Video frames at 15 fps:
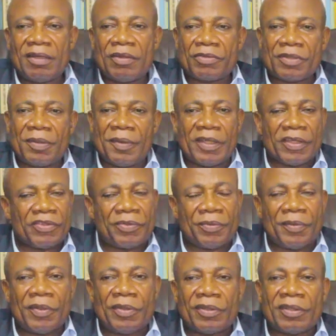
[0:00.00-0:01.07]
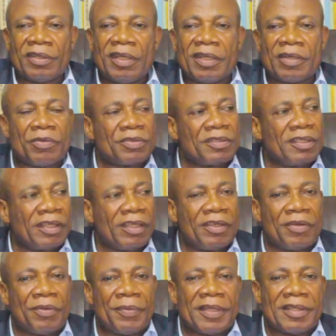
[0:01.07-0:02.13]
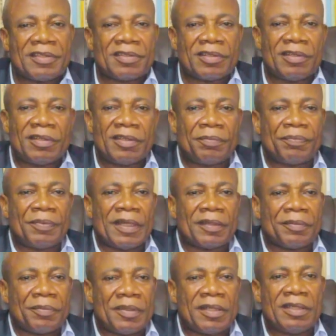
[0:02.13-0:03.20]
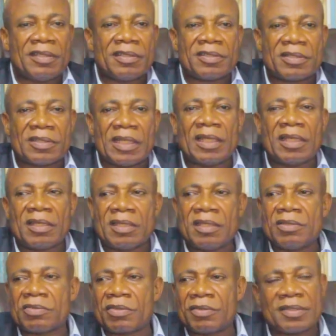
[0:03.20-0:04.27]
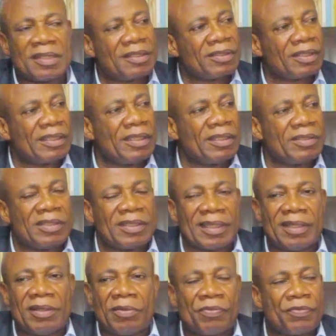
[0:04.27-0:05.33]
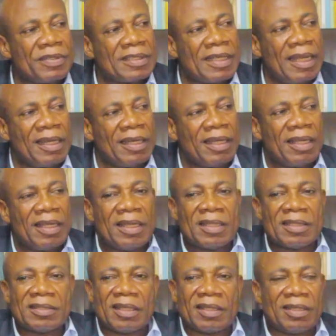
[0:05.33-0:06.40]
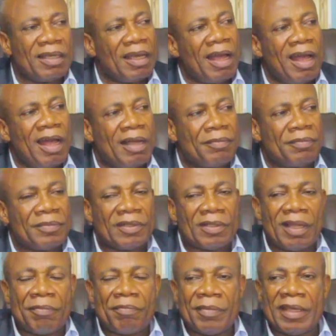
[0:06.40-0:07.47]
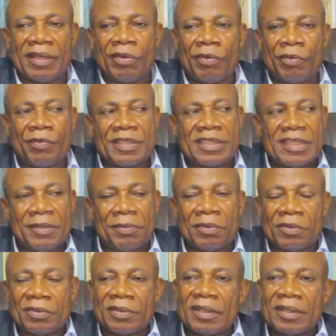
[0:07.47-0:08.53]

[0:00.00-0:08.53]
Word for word: lorsque malheureusement il est considéré comme étant parmi ceux qui sont en train de tirer le ficelle, ceux qui arment la main invisible,